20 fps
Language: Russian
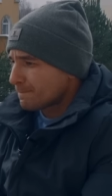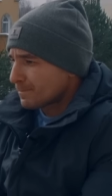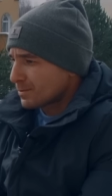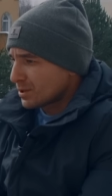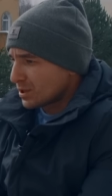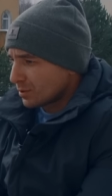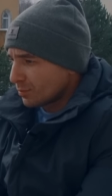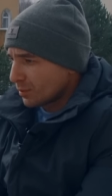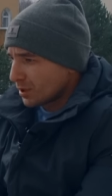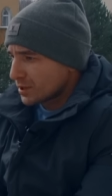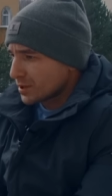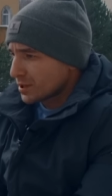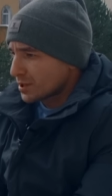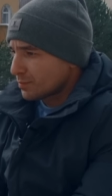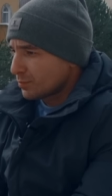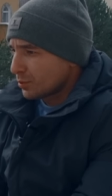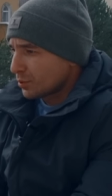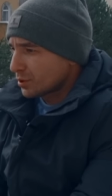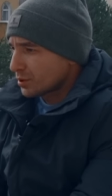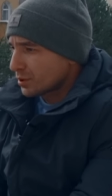Занимался
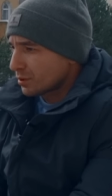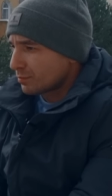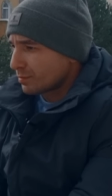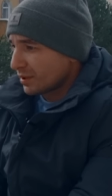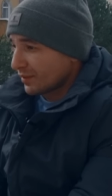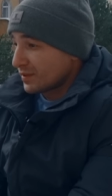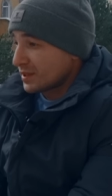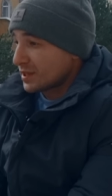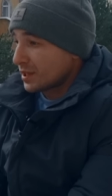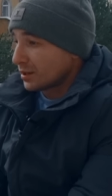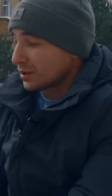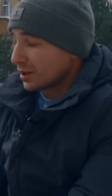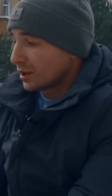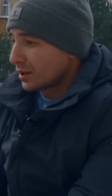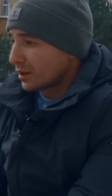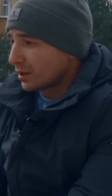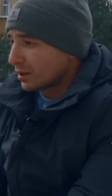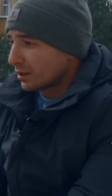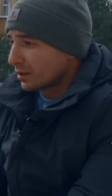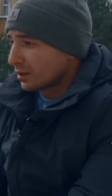спортом
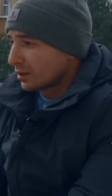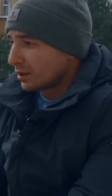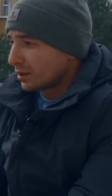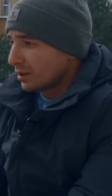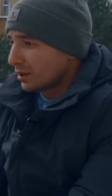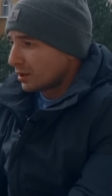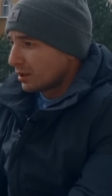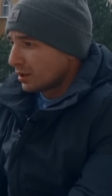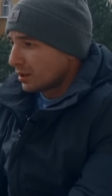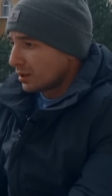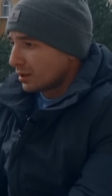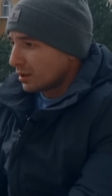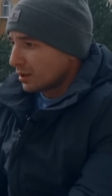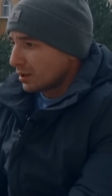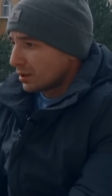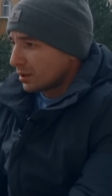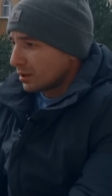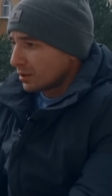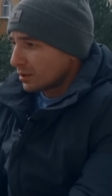профессионально. Каким?